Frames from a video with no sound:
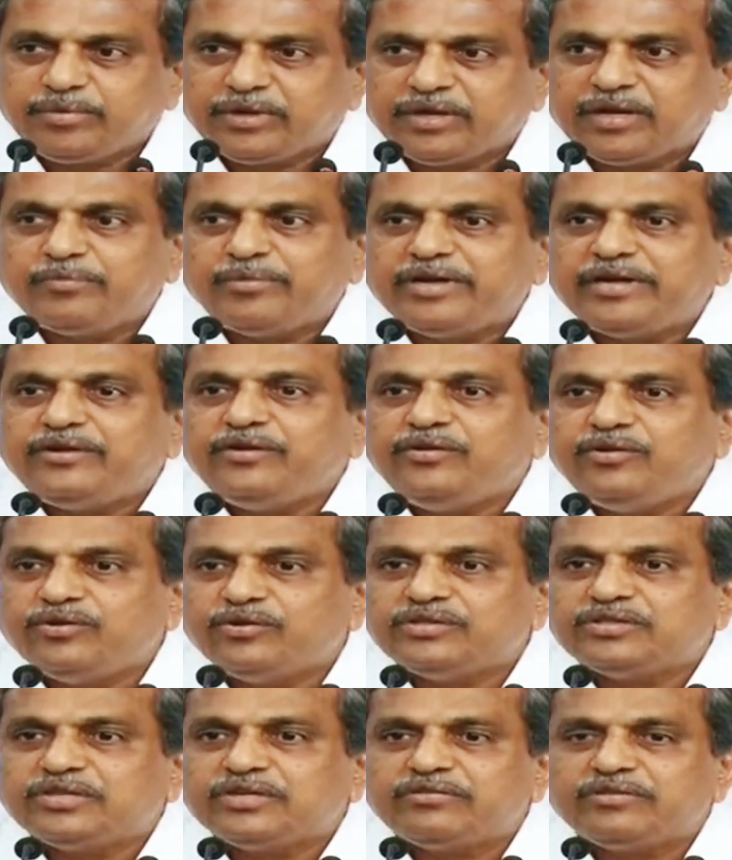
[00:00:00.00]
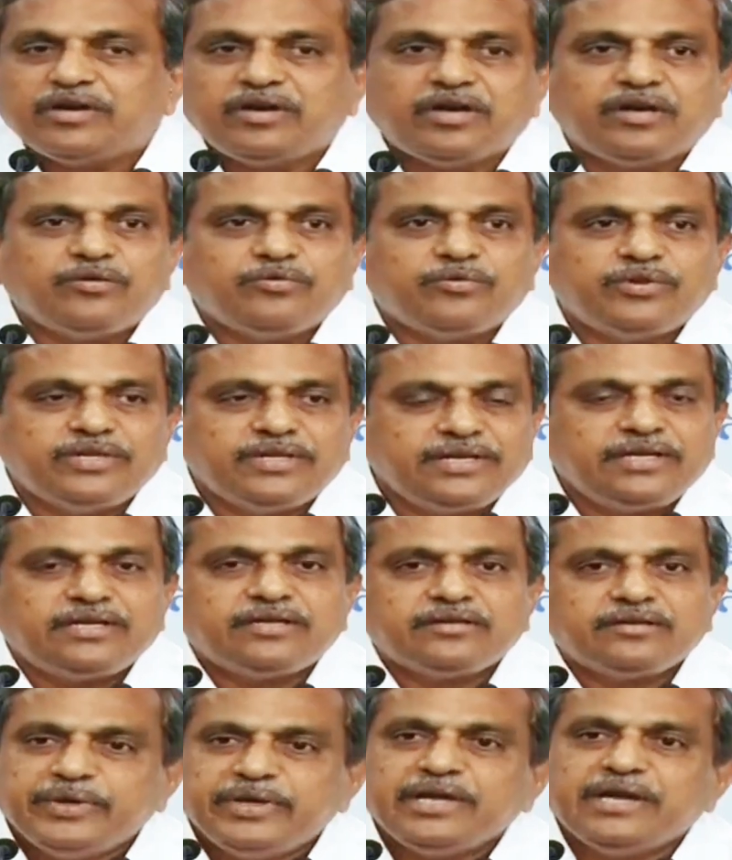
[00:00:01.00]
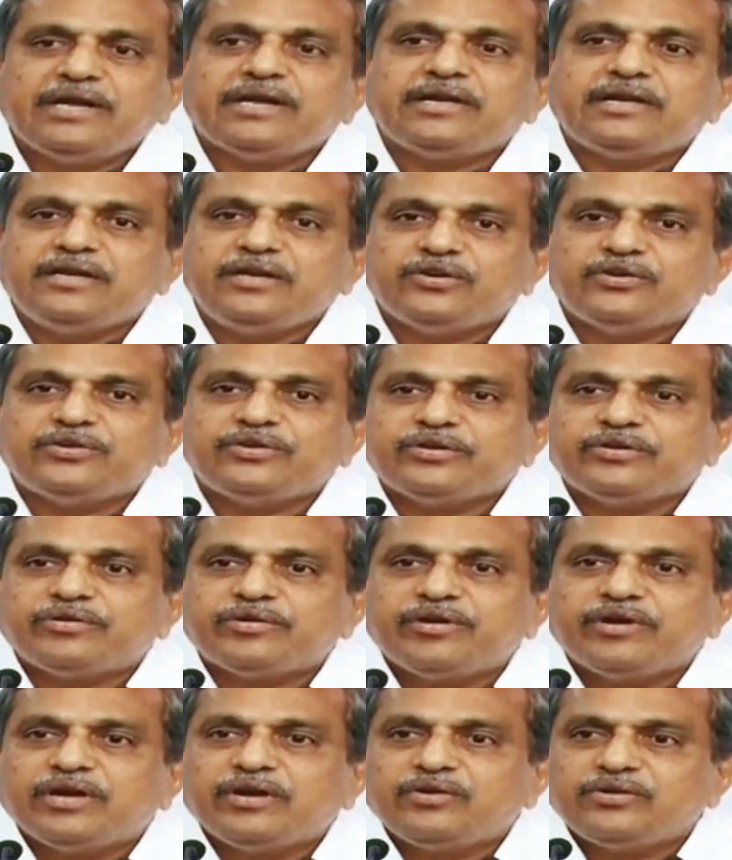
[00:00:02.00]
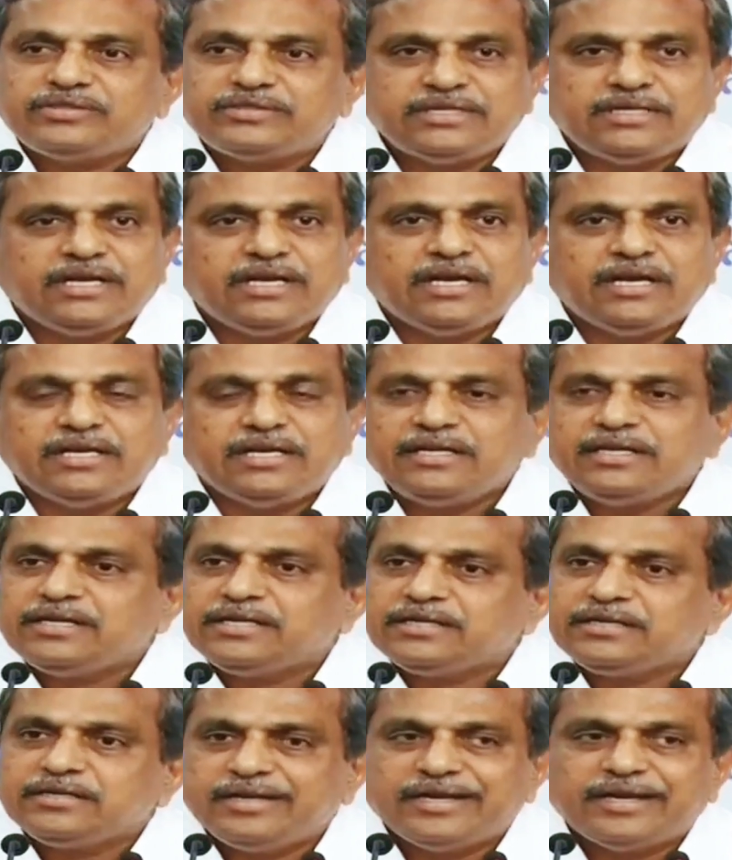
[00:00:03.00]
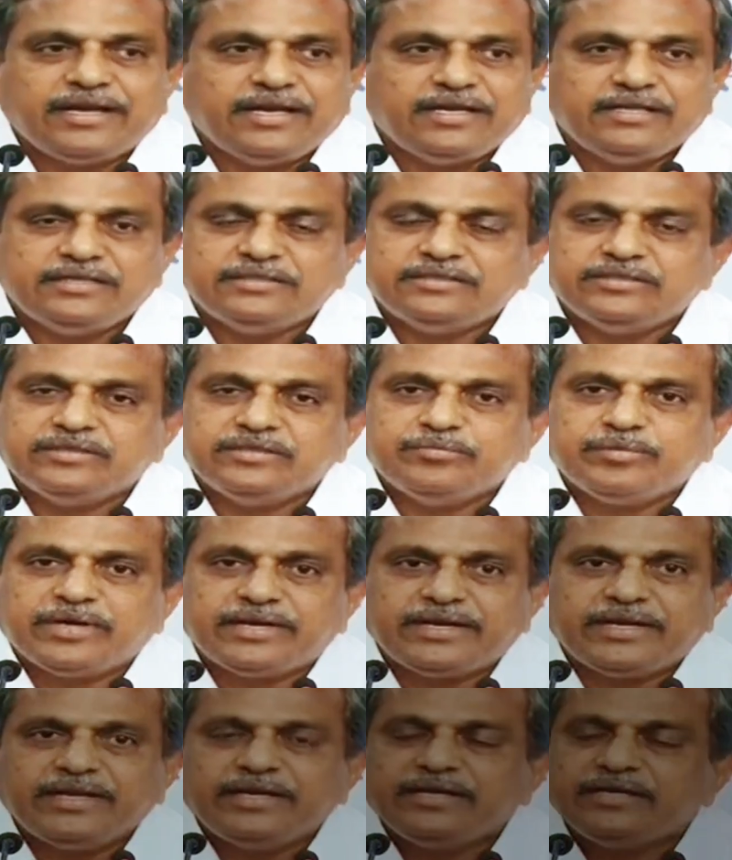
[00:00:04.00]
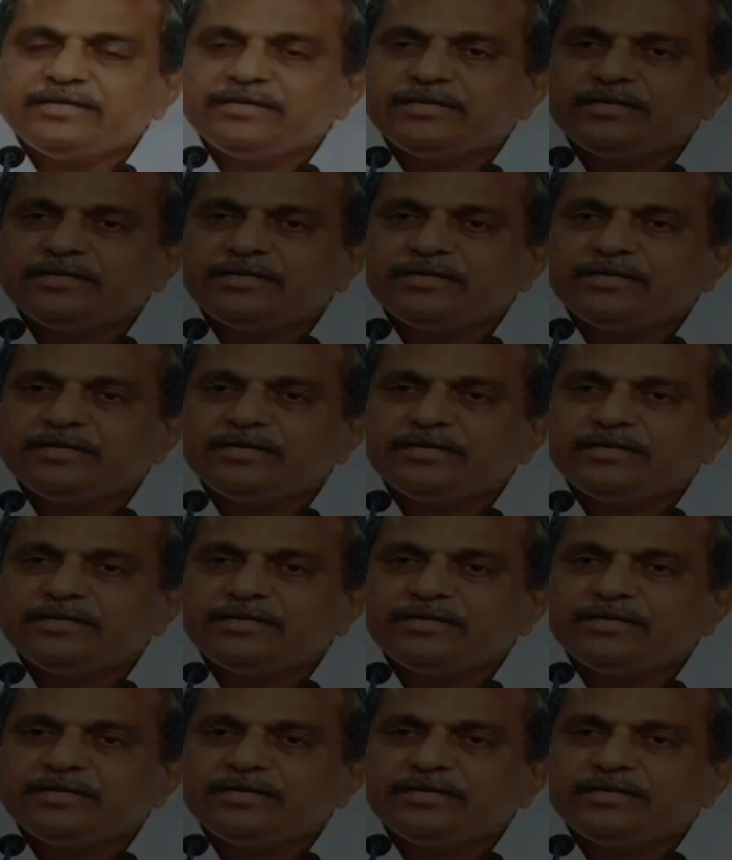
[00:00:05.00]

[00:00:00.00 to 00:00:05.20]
పార్లమెంట్ నియోజకవర్గాలు వదిలి మిగిలిన నియోజకవర్గాల్లో చేయాలని నిర్ణయించింది పార్టీ